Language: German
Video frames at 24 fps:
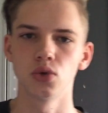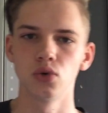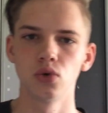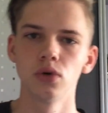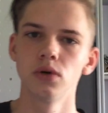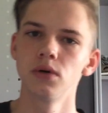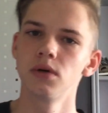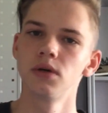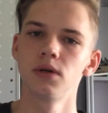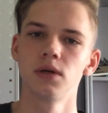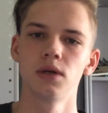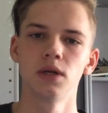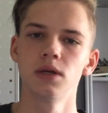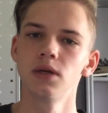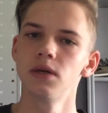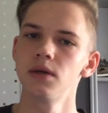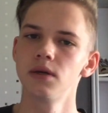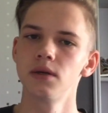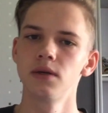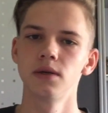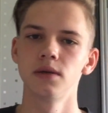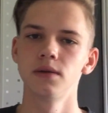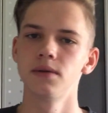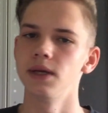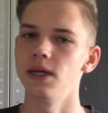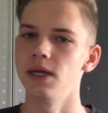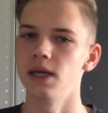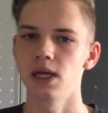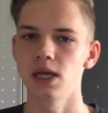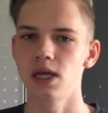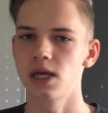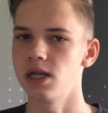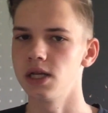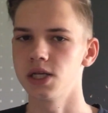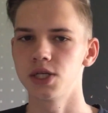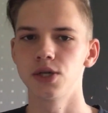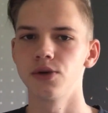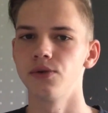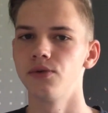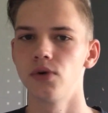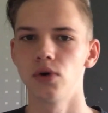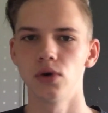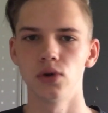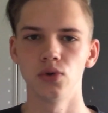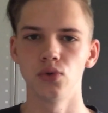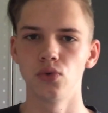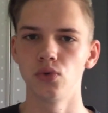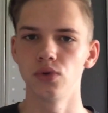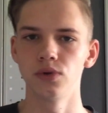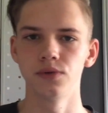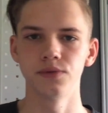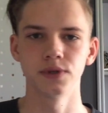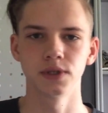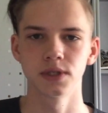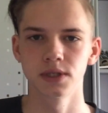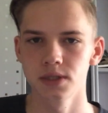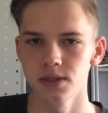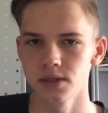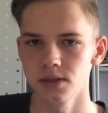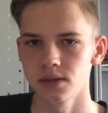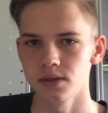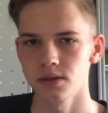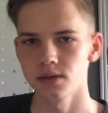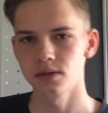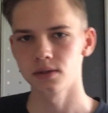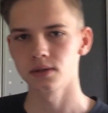so eklig geworden, ohne Witz.